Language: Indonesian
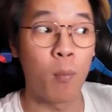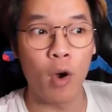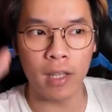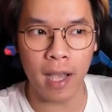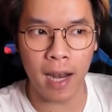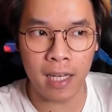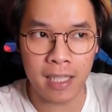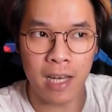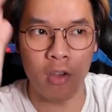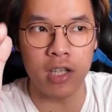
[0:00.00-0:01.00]
Buat yang kalian
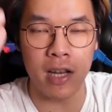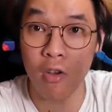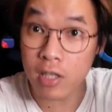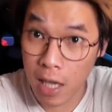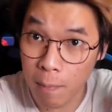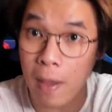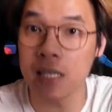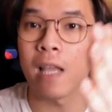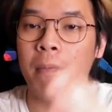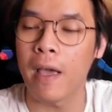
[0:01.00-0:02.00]
senior-senior,
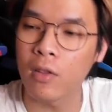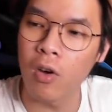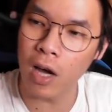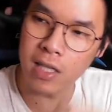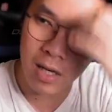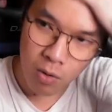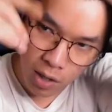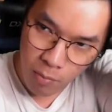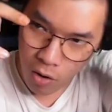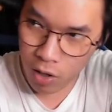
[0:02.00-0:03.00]
senpai-senpai Tolong ajarin gue
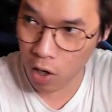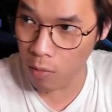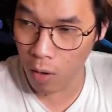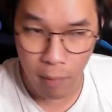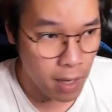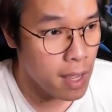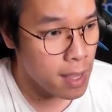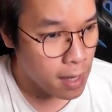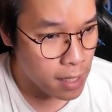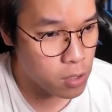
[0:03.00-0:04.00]
di bawah di kolom komen
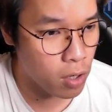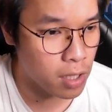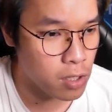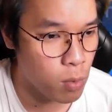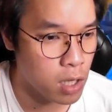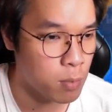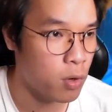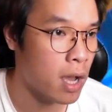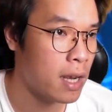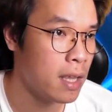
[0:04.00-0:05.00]
Let's go kita langsung buka 10
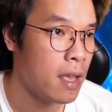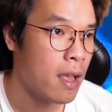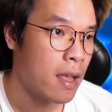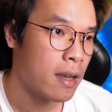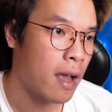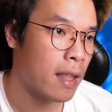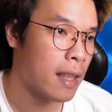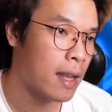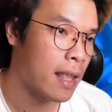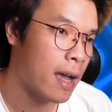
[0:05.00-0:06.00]
kali Dengan
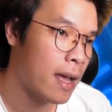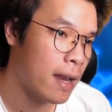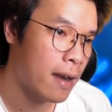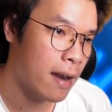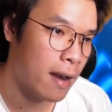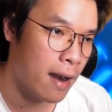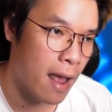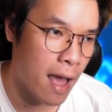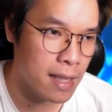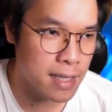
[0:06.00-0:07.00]
tanda tangan
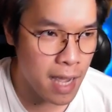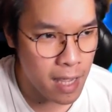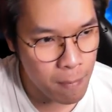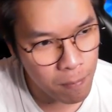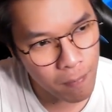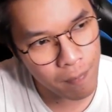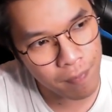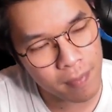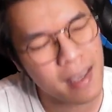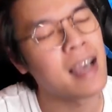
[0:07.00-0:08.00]
ajaib
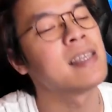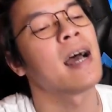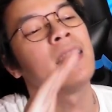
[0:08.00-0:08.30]
Nggak jadi